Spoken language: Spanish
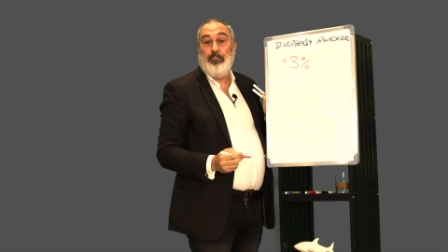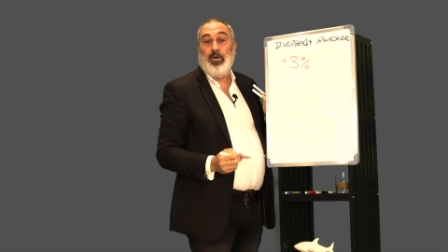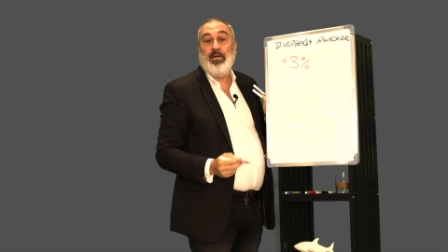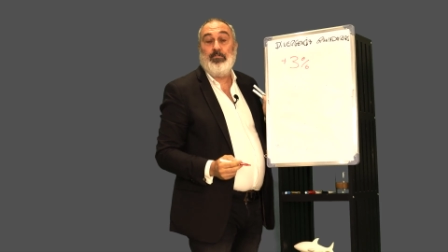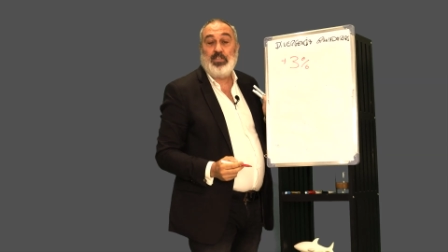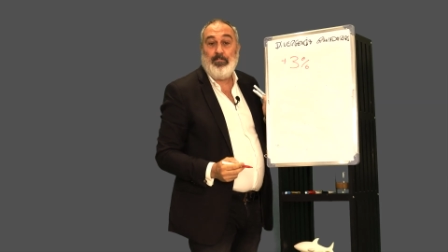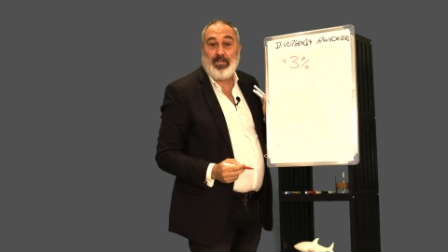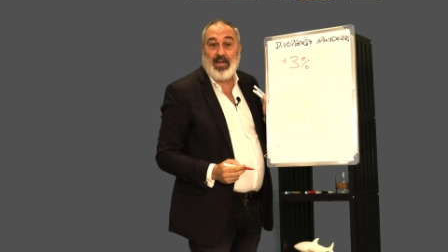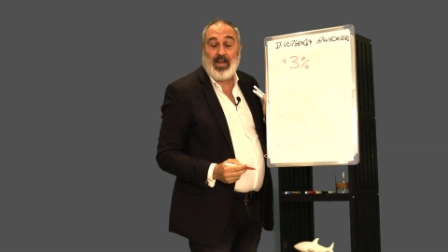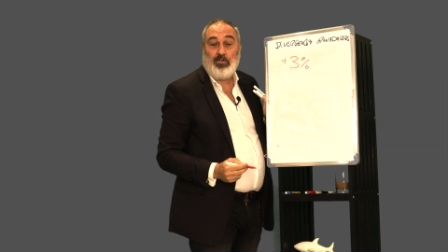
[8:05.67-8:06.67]
podemos
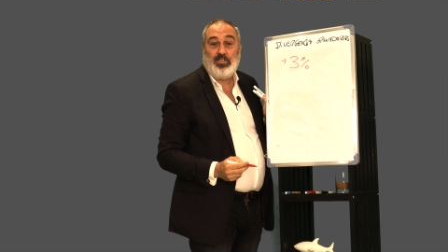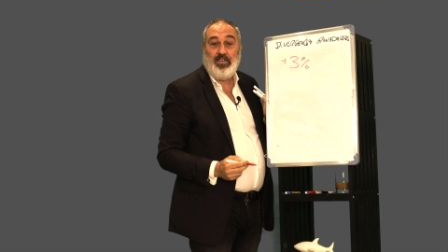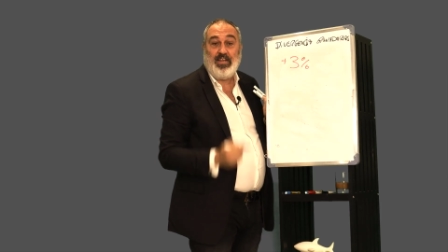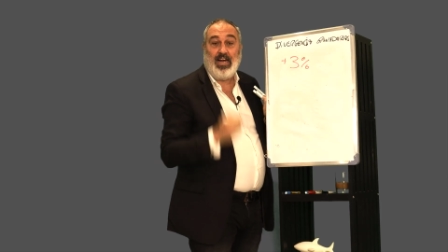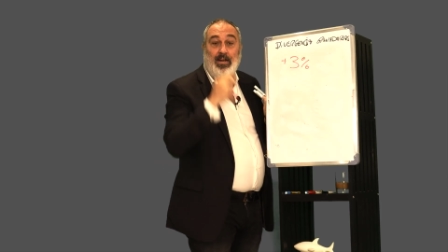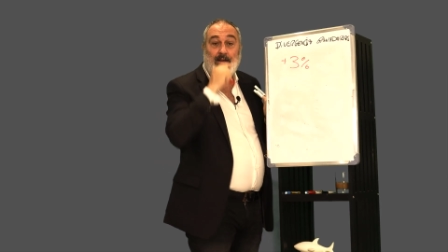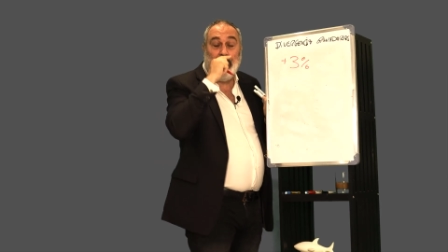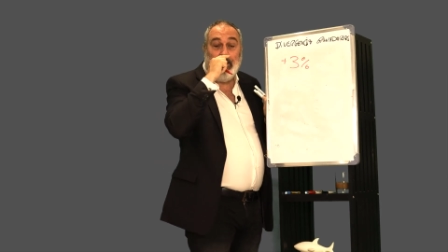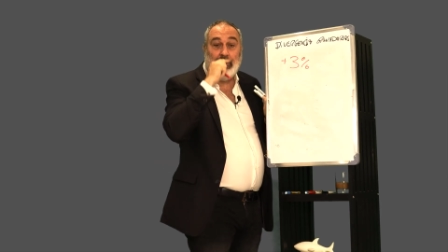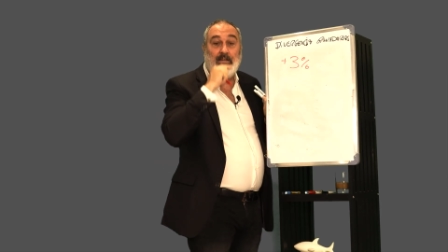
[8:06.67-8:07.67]
empezar a considerar
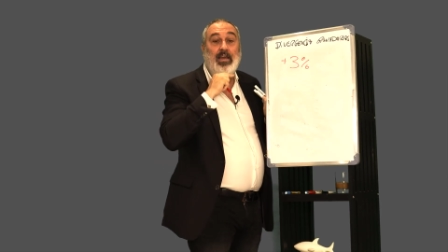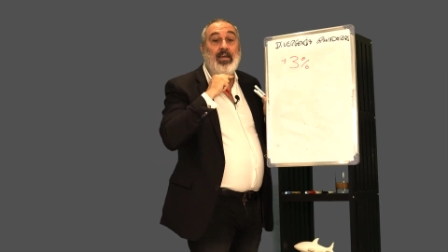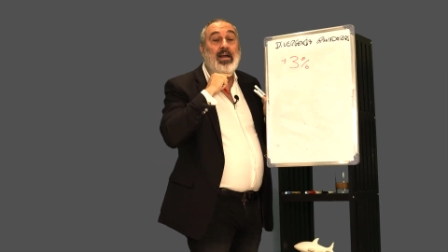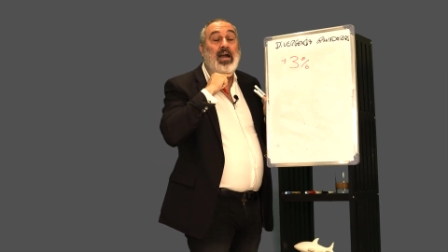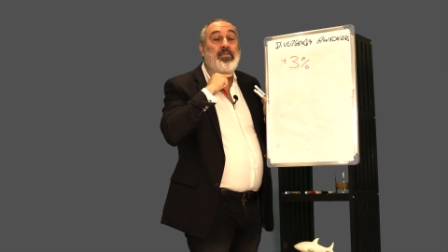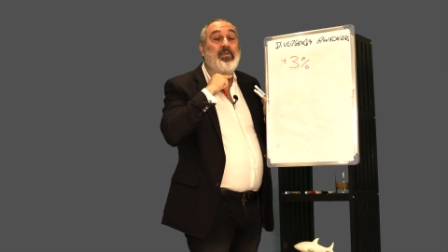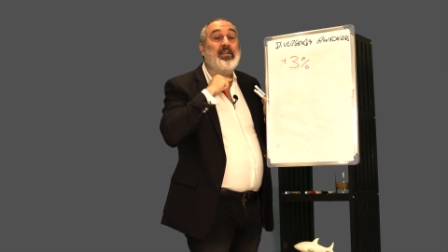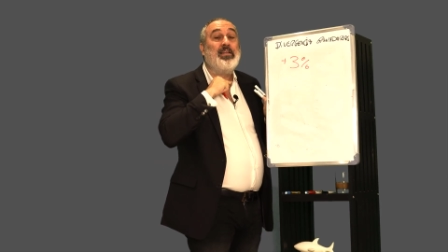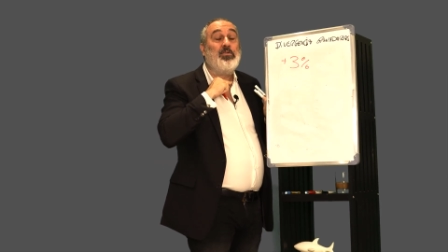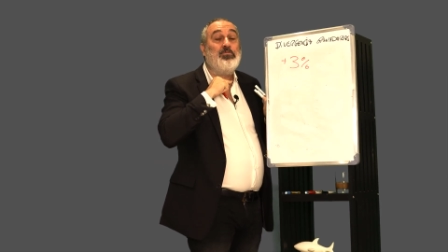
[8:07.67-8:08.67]
que hay
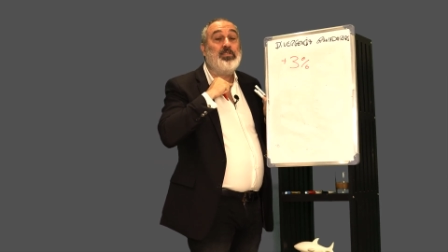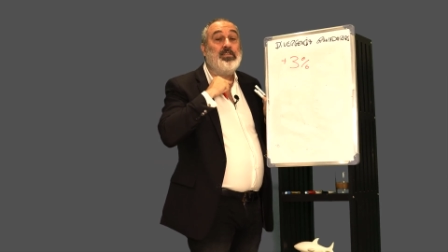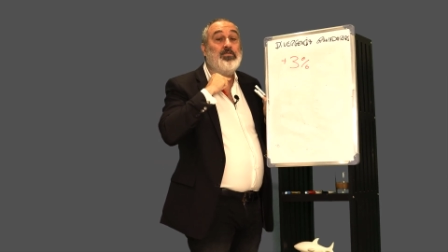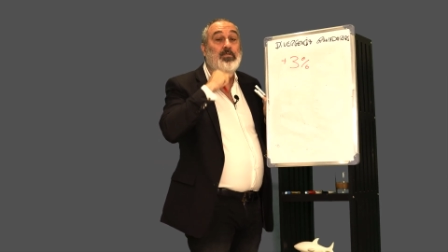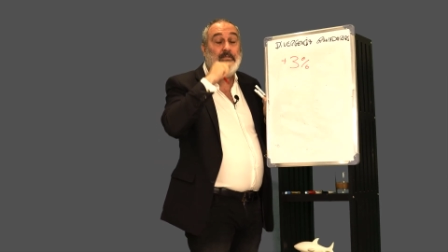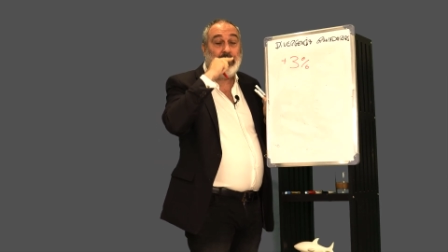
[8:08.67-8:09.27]
cierta robustez,